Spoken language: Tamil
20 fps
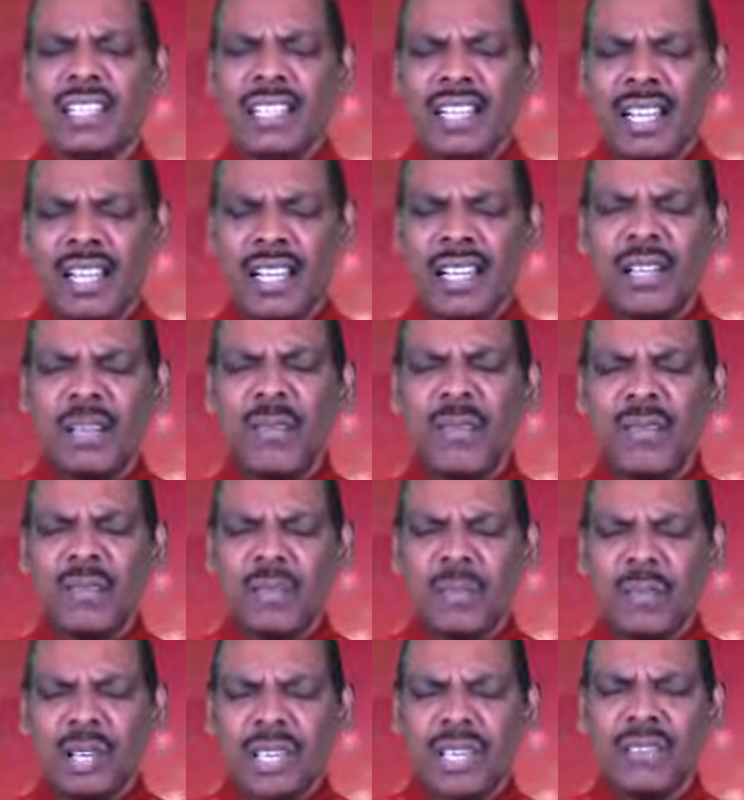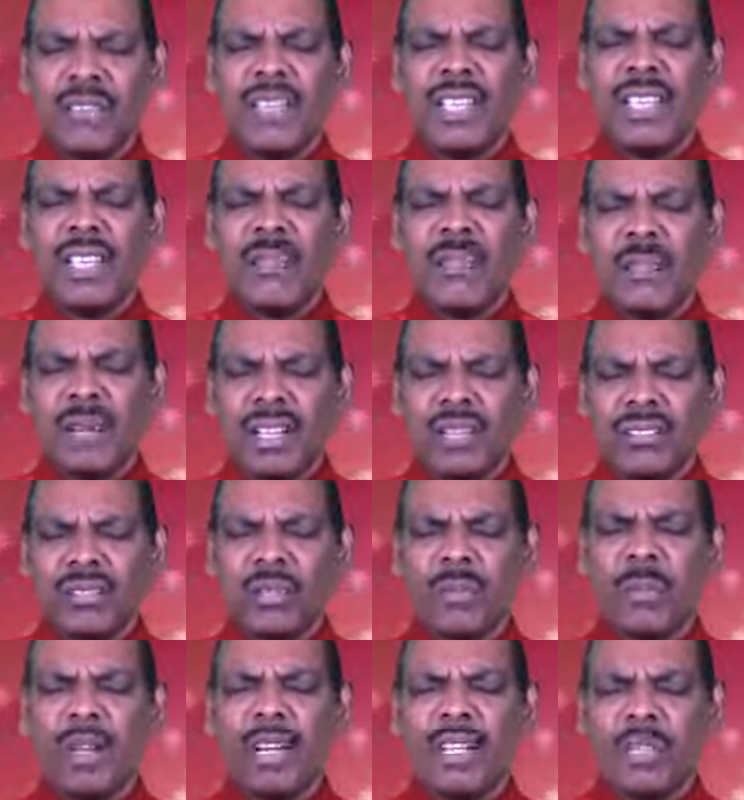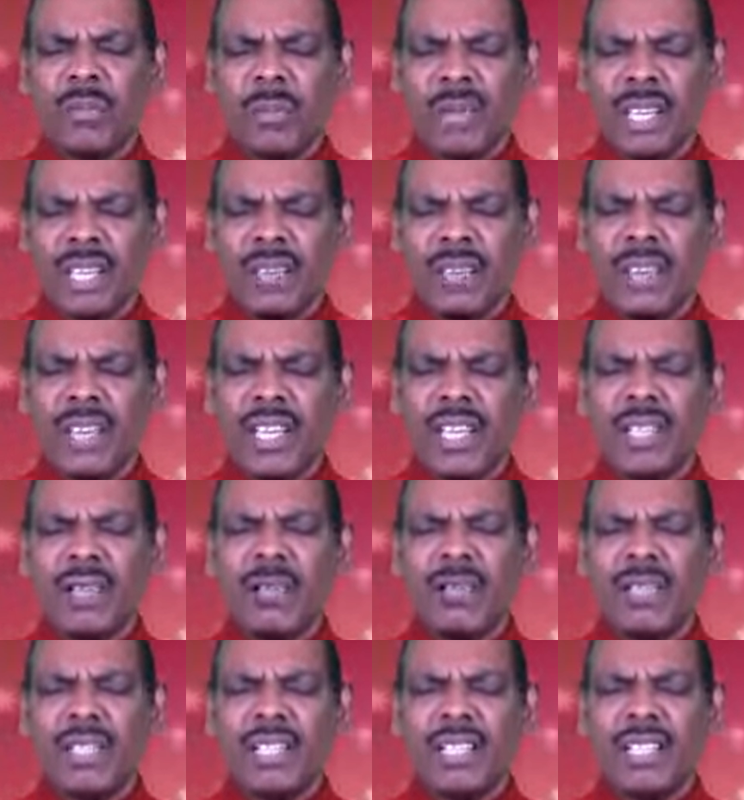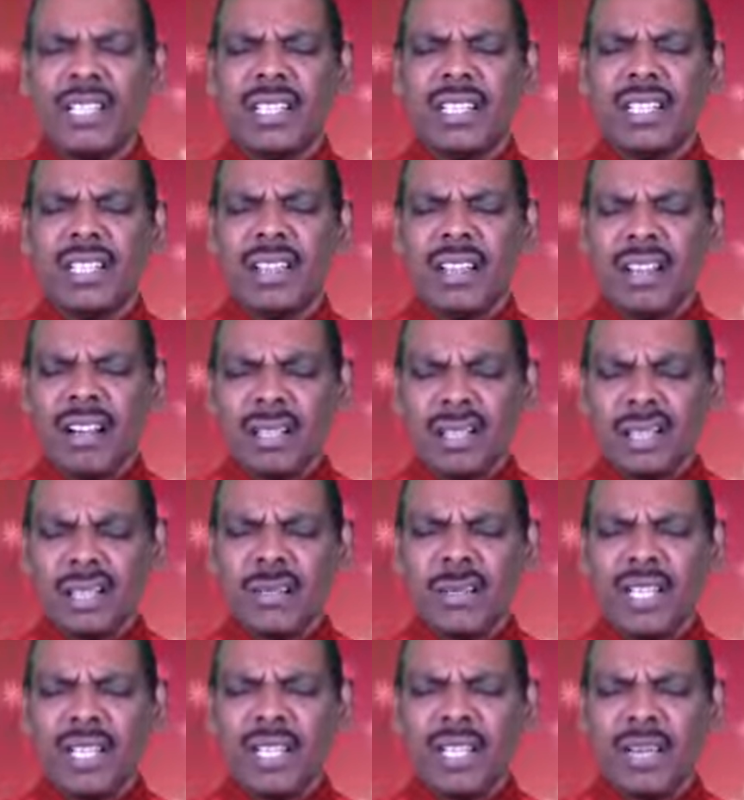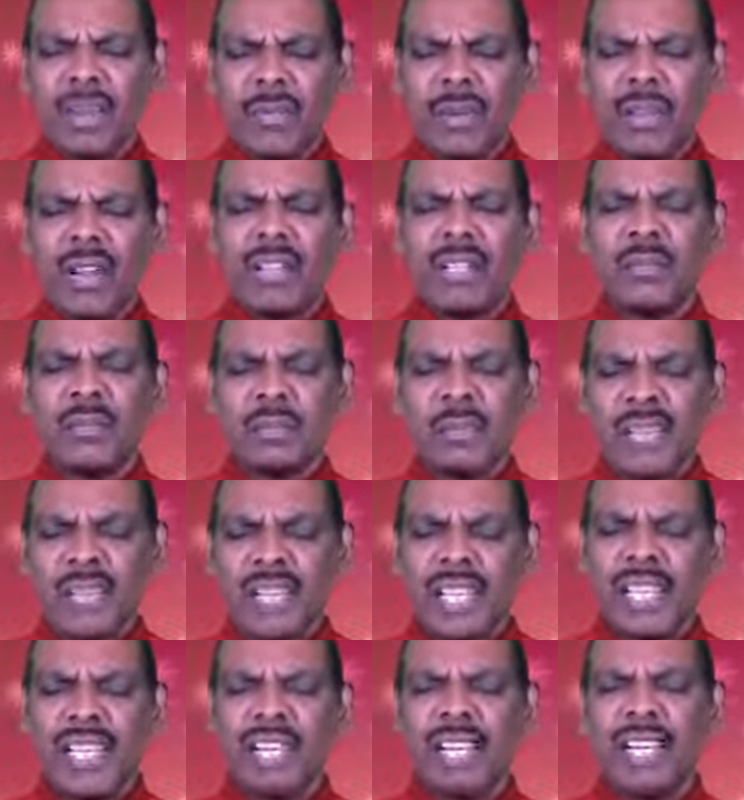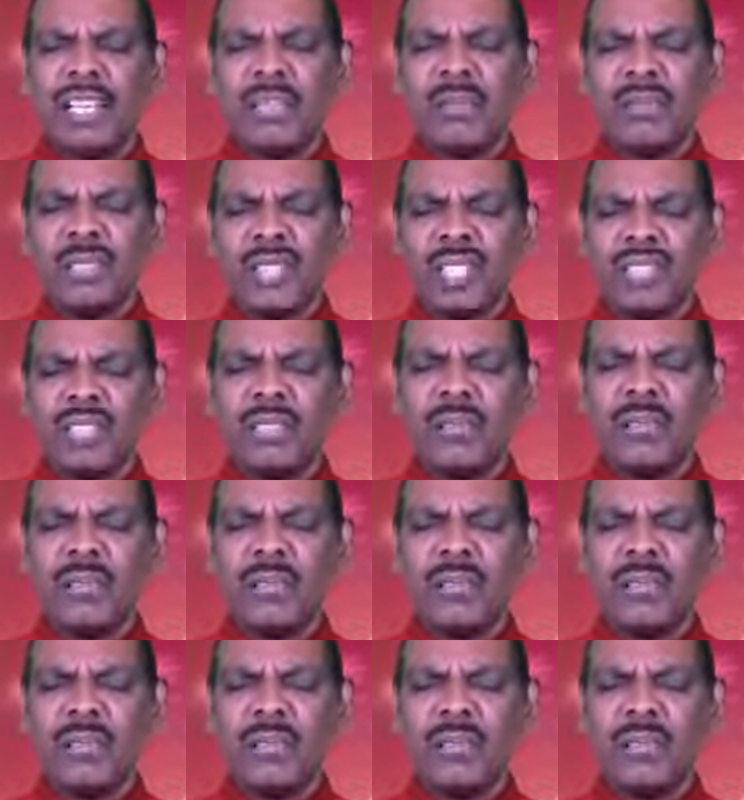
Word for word: நல்ல ஒரு மனைவியை பாசமான மனைவியையும் ஆண்டவரே அன்பான பிள்ளைகளையும் தந்து